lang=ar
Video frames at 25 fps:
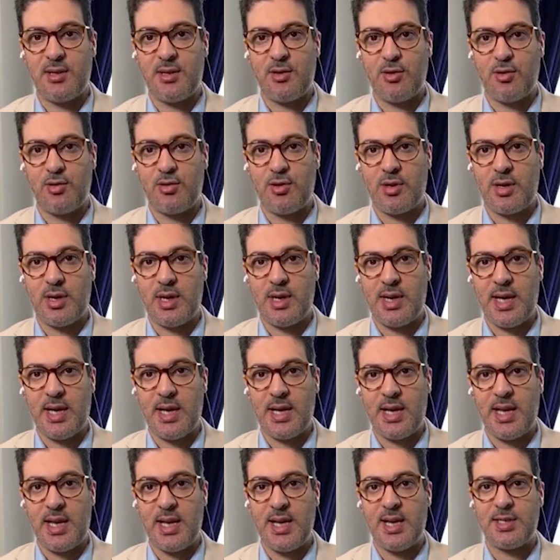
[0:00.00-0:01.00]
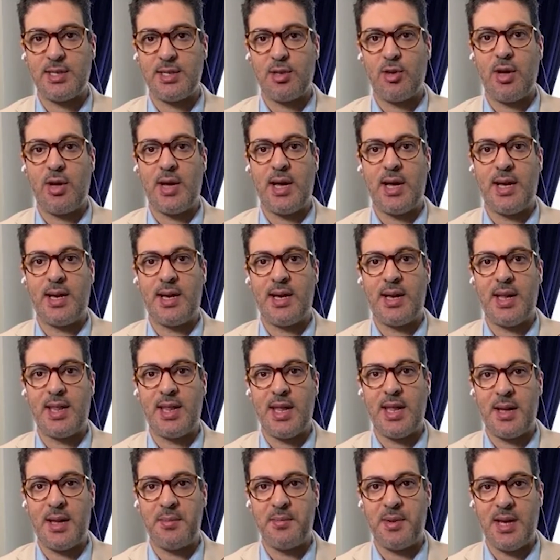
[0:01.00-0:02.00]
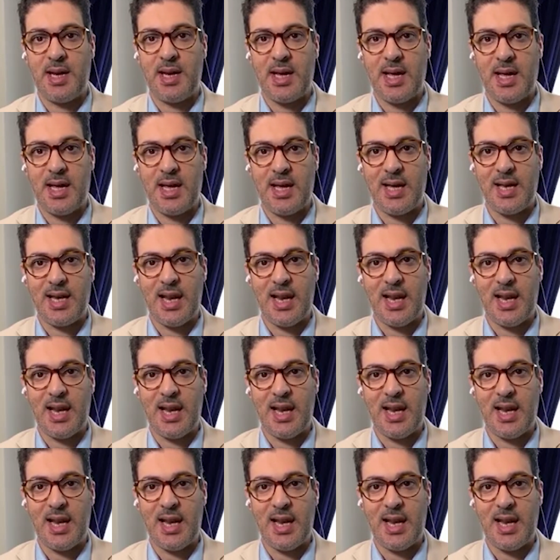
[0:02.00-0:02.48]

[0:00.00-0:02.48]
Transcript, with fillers: يا دكتور لا, لا يصلح ان نذهب الى